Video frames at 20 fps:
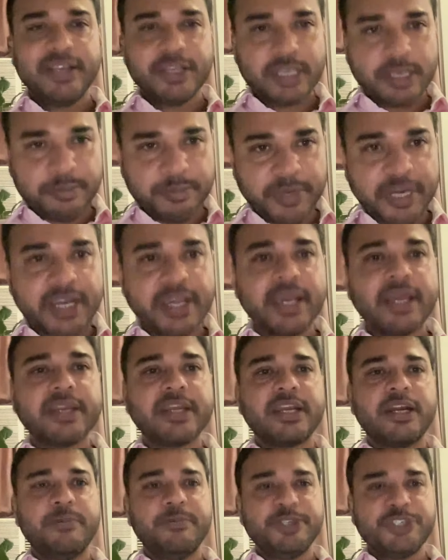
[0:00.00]
कि बगैर
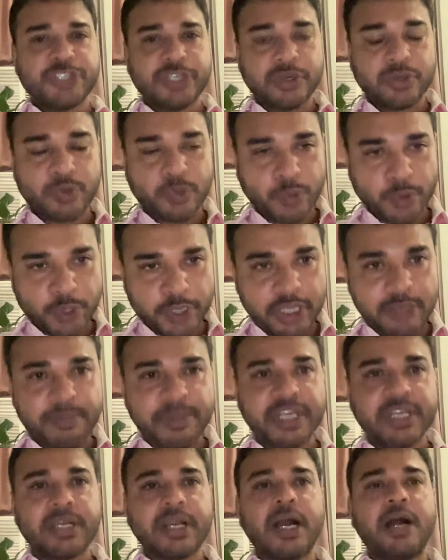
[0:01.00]
कमीशन खोरी
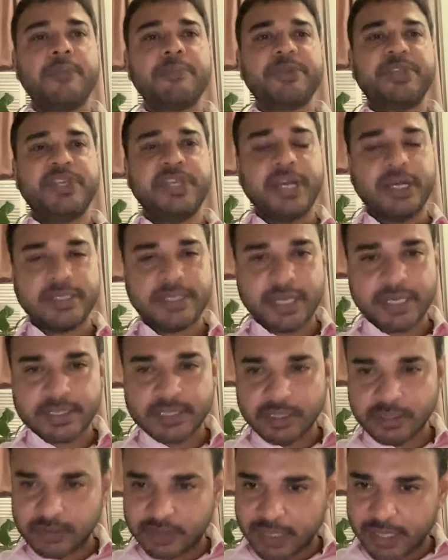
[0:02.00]
भी काम किया जा
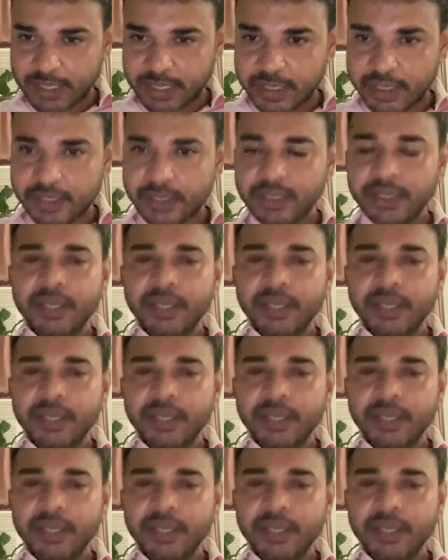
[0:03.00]
सकता है